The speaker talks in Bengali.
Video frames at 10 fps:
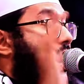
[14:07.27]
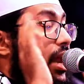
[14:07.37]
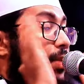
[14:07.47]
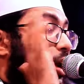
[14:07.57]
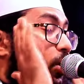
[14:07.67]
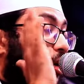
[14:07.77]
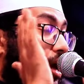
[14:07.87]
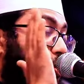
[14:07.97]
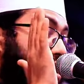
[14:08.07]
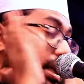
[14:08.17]
ভাইরা ভালো করে
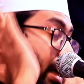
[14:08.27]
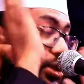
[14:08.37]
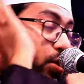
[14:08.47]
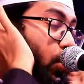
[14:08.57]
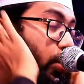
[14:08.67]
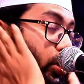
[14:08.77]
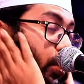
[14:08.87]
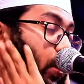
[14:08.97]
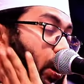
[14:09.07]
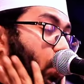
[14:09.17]
বোঝেন কিছু
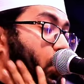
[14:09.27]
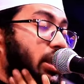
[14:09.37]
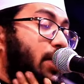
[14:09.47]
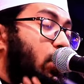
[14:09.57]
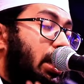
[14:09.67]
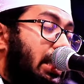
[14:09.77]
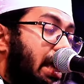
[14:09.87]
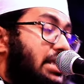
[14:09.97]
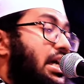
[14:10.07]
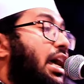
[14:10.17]
গুরুত্বপূর্ণ কথা বলে
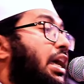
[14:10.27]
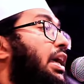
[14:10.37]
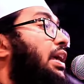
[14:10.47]
দিয়ে যাই